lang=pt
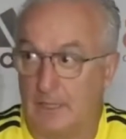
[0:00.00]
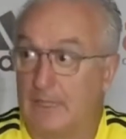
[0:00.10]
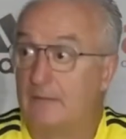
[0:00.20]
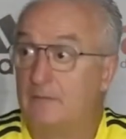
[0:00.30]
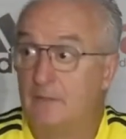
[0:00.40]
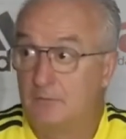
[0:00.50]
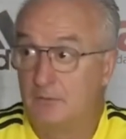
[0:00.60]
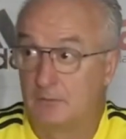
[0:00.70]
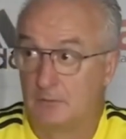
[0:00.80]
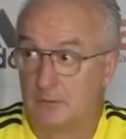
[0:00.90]
era
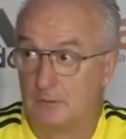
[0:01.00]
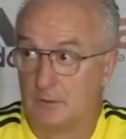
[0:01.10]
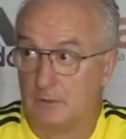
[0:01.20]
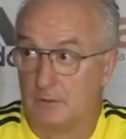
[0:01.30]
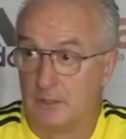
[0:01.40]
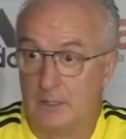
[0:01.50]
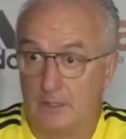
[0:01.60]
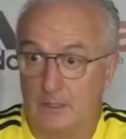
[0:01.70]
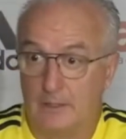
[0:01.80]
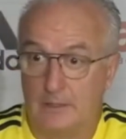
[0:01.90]
nítido é,
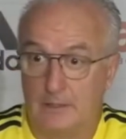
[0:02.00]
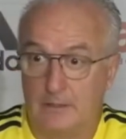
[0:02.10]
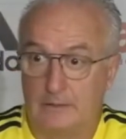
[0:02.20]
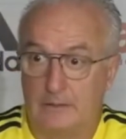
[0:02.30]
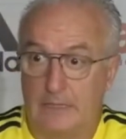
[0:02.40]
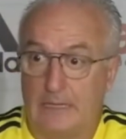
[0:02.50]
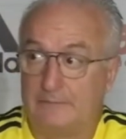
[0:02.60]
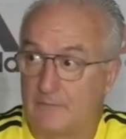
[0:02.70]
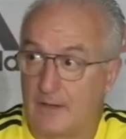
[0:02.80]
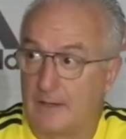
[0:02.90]
é, a
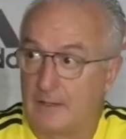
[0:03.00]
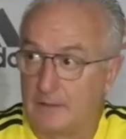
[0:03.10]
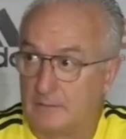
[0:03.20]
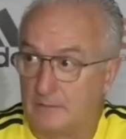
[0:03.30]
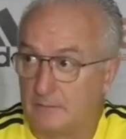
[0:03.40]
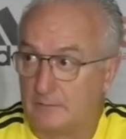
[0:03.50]
entrega que,